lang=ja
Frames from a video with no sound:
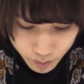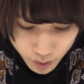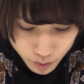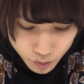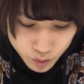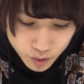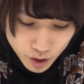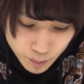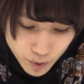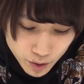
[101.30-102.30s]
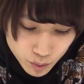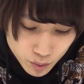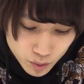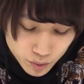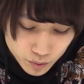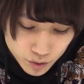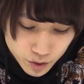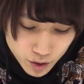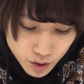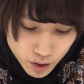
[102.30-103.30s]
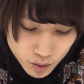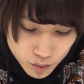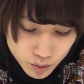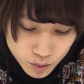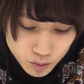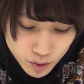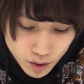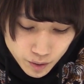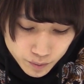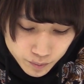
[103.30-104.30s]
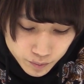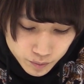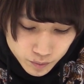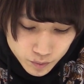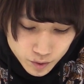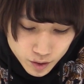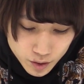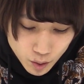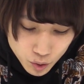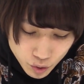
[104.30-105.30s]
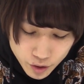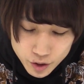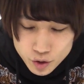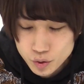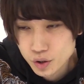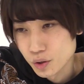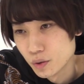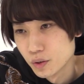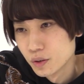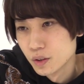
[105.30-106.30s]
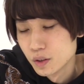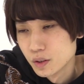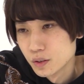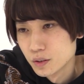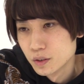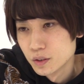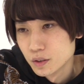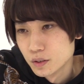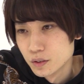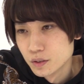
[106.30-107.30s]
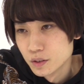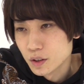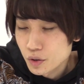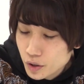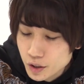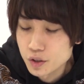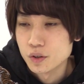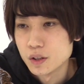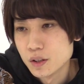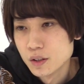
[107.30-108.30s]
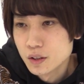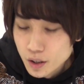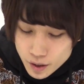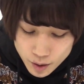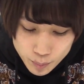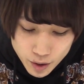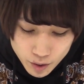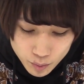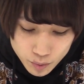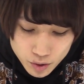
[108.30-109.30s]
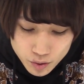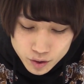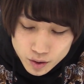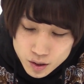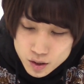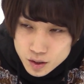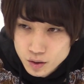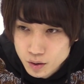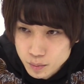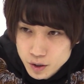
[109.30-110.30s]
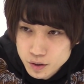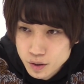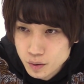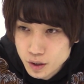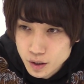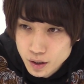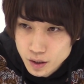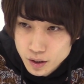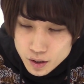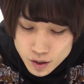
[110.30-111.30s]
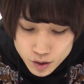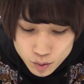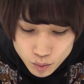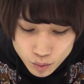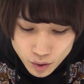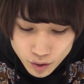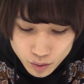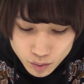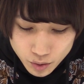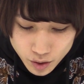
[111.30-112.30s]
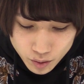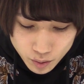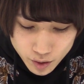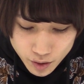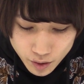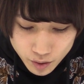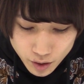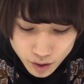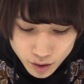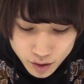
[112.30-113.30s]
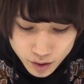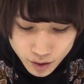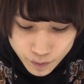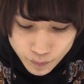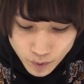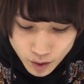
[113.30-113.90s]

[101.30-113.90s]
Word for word: まあ普通にやっぱりこの全敵ロックオンは雑魚処理には強いんですよ雑魚処理には強いですただやっぱりあのボスと1対1になった時にめちゃくちゃ弱いんでそこの火力をちゃんと稼げるキャラですね